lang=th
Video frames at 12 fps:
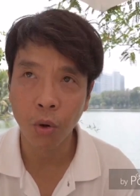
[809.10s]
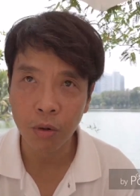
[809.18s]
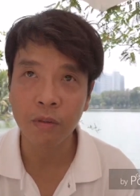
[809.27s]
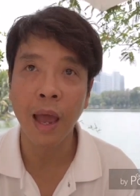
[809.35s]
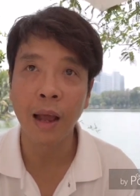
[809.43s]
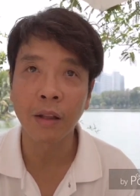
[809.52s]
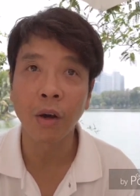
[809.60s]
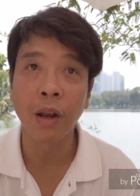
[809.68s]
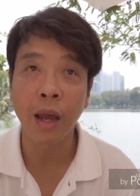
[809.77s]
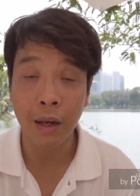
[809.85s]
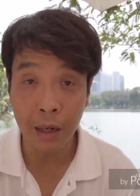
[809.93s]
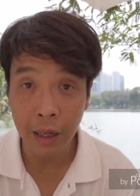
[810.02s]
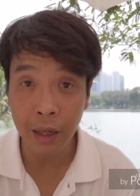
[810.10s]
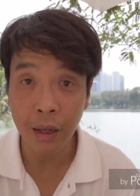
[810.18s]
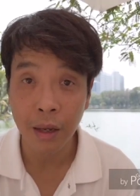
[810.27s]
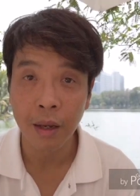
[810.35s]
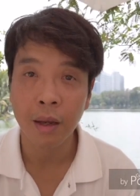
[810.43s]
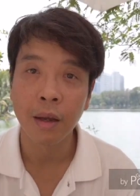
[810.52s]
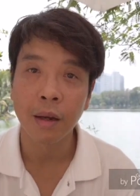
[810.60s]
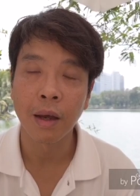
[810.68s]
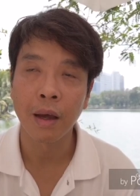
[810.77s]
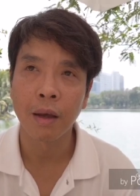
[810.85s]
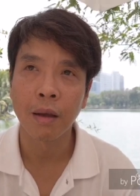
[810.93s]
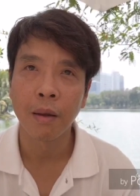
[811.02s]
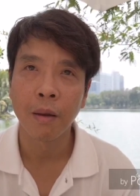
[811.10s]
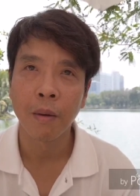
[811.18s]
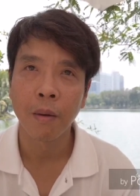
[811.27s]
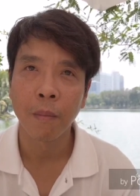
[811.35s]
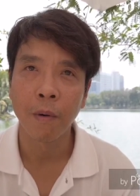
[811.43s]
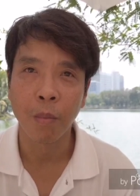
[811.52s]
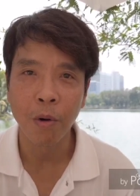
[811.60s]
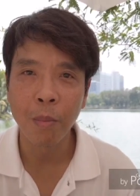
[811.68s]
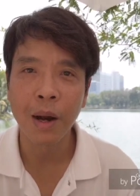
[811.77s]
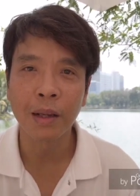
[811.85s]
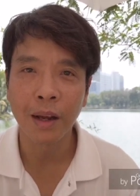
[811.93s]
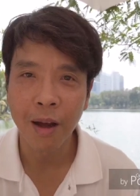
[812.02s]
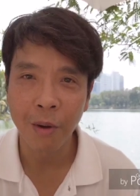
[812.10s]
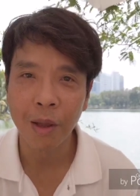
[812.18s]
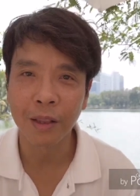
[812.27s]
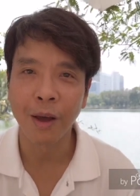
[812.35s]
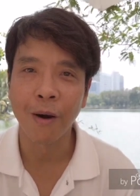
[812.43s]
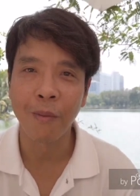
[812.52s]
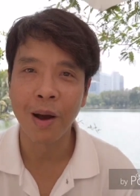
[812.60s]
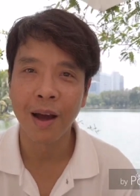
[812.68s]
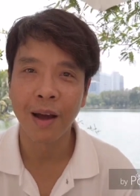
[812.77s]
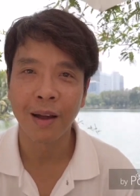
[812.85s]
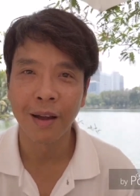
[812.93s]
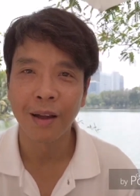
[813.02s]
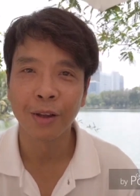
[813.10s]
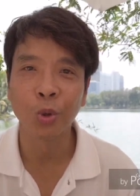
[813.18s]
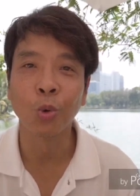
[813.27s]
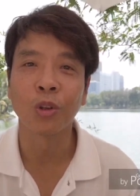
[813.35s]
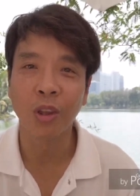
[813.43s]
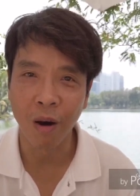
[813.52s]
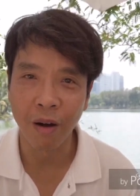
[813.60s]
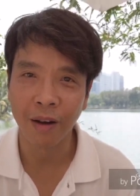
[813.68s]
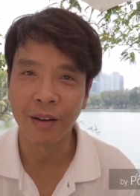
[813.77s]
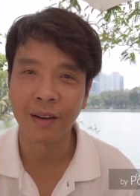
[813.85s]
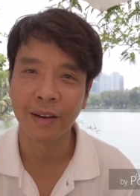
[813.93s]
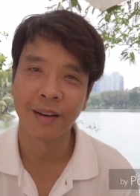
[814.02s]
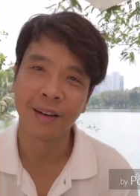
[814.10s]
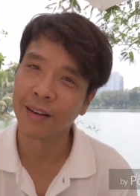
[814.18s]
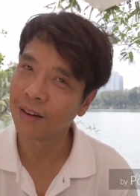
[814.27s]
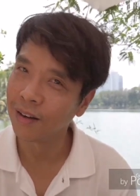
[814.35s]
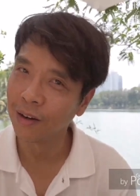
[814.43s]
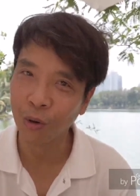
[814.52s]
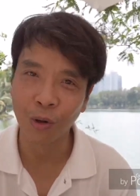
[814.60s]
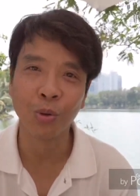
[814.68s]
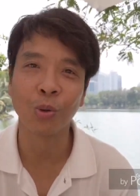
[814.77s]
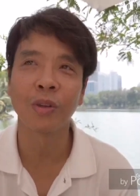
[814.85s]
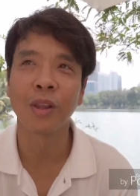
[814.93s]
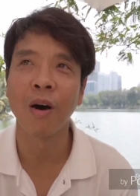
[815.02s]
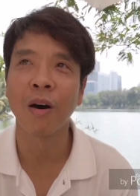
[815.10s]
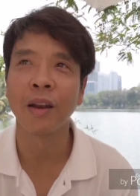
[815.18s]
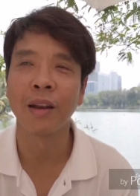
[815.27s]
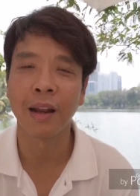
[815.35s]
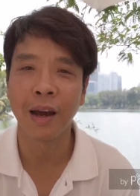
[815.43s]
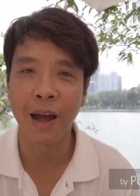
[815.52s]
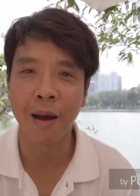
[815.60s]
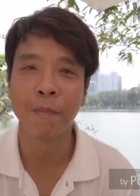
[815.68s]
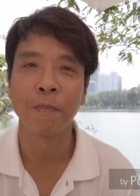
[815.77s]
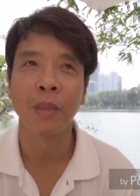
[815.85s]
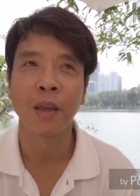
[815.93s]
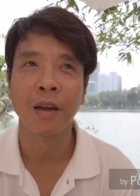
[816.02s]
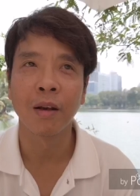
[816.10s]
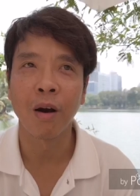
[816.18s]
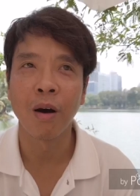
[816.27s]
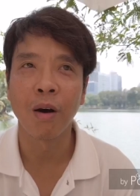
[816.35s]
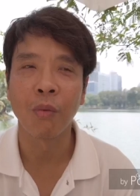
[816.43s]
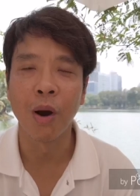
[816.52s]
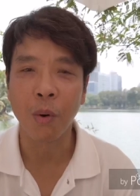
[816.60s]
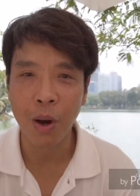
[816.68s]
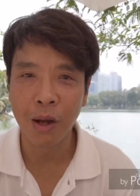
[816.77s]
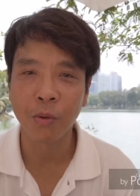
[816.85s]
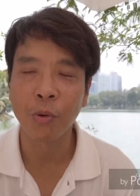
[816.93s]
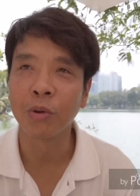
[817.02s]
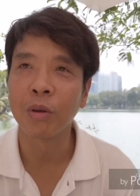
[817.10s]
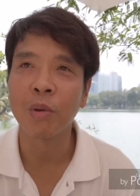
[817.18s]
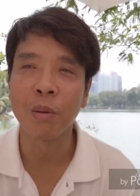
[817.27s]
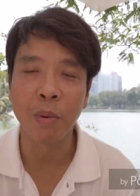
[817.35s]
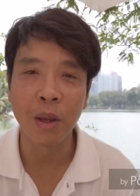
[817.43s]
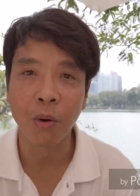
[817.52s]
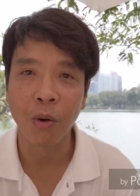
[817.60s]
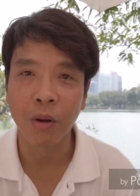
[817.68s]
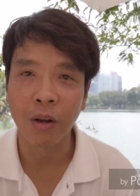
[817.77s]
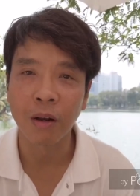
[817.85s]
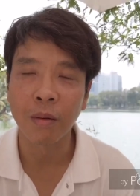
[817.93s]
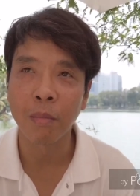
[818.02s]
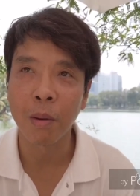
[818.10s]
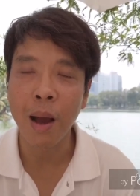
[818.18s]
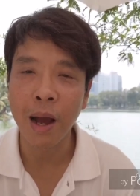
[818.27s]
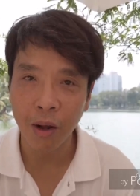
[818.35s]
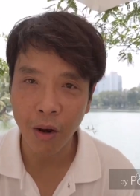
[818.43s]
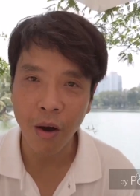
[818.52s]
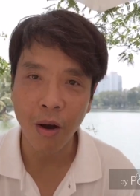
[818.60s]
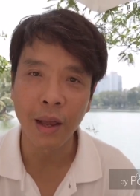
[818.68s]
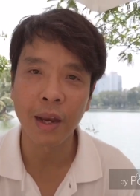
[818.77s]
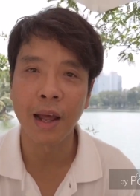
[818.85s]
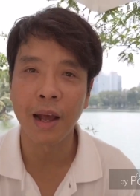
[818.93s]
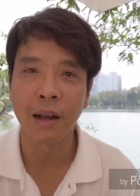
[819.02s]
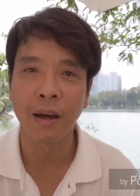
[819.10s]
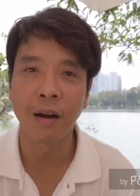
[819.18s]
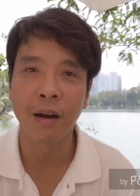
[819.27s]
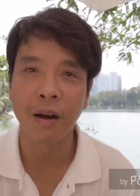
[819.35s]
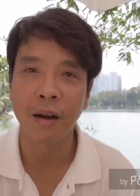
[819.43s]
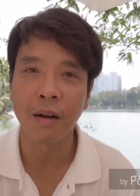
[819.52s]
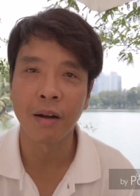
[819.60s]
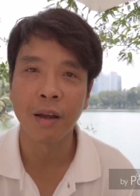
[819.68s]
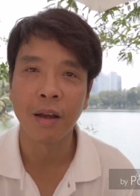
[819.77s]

โดนแสงตอนไหนดีนะผมก็มักจะเข้าไปต่อว่าทุกตอน โดนทุกตอนนะครับก็หวังว่าคงจะมีประโยชน์ไม่มากก็น้อยนะแล้วก็